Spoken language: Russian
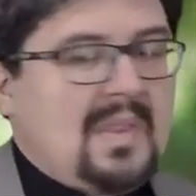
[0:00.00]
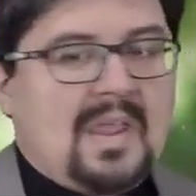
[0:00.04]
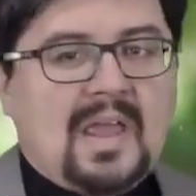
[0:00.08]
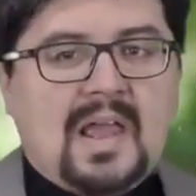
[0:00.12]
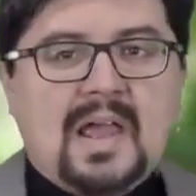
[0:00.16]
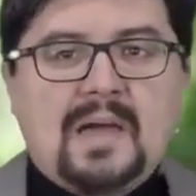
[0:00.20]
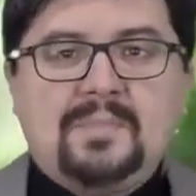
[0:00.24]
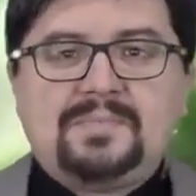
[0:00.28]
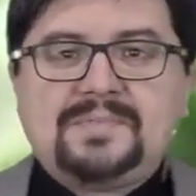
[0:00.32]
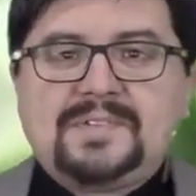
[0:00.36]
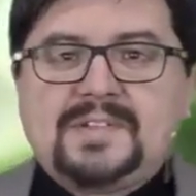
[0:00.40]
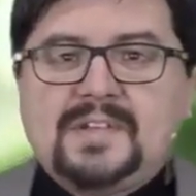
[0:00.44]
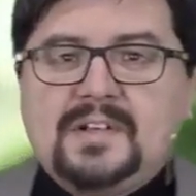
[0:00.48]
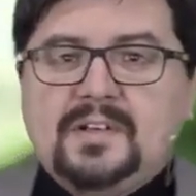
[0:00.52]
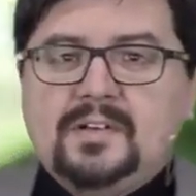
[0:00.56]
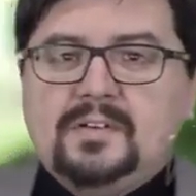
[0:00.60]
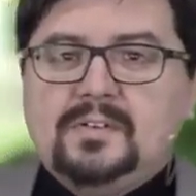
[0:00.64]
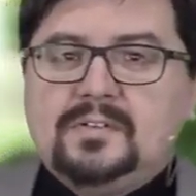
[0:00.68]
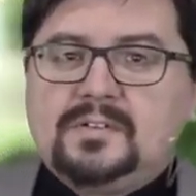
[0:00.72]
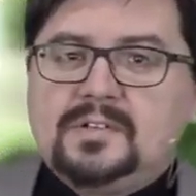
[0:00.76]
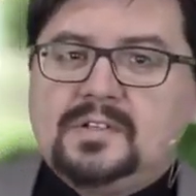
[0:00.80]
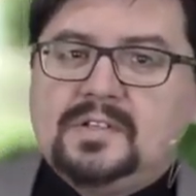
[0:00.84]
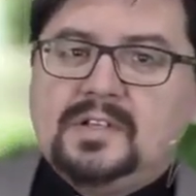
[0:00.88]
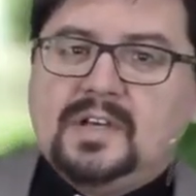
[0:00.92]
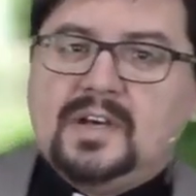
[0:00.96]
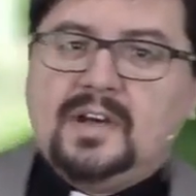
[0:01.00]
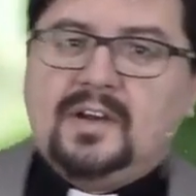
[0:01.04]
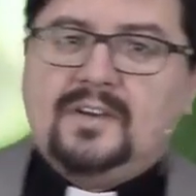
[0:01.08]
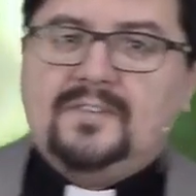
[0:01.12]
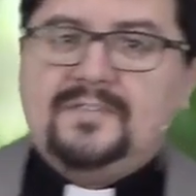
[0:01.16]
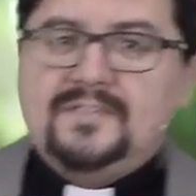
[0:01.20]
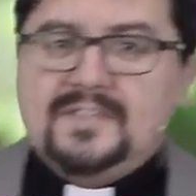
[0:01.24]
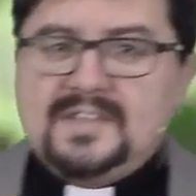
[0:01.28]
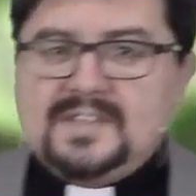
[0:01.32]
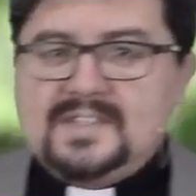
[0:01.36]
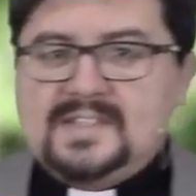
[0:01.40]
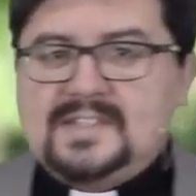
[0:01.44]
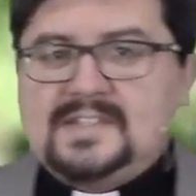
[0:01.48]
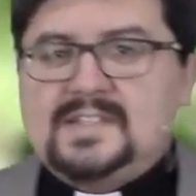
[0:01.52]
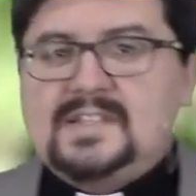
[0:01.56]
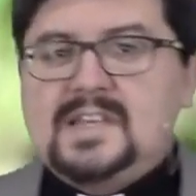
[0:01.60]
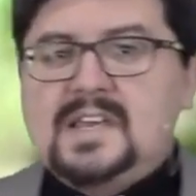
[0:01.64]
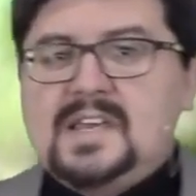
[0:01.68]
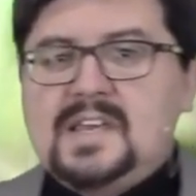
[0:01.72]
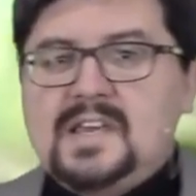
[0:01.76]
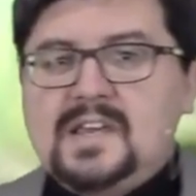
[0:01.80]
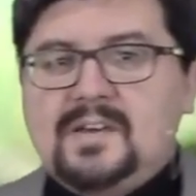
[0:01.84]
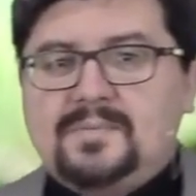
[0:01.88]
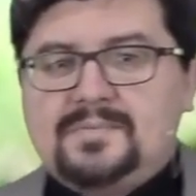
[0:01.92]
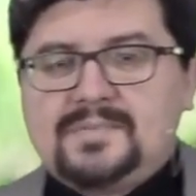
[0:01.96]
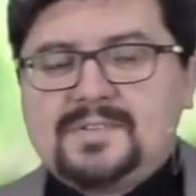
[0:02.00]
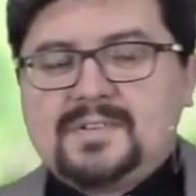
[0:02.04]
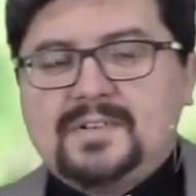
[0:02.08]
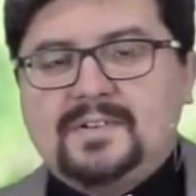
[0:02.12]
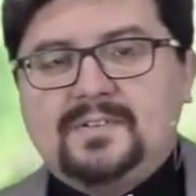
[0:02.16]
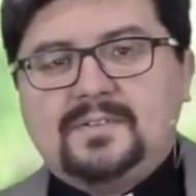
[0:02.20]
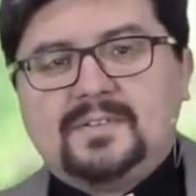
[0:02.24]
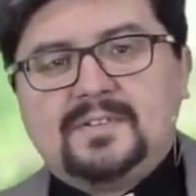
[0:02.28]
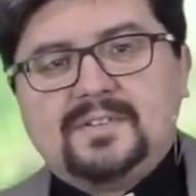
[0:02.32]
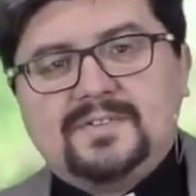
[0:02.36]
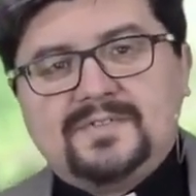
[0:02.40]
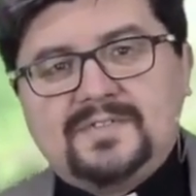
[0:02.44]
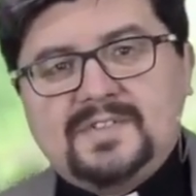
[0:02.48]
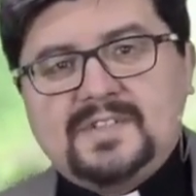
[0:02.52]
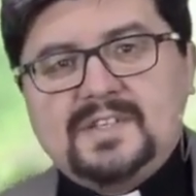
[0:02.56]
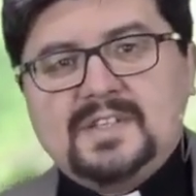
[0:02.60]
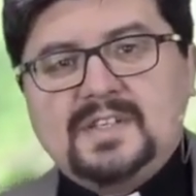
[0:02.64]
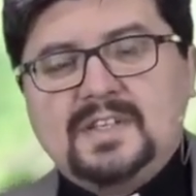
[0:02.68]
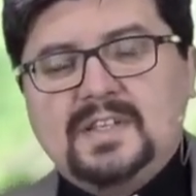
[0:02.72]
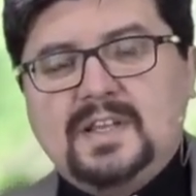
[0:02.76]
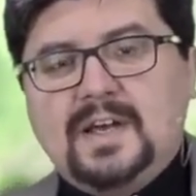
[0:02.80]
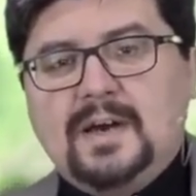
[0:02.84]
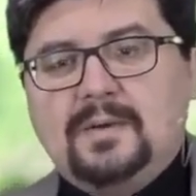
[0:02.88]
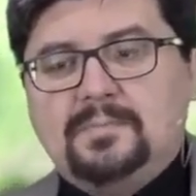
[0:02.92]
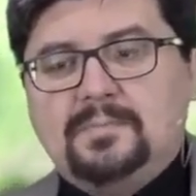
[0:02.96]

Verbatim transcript: абсолютно везде и абсолютно всегда.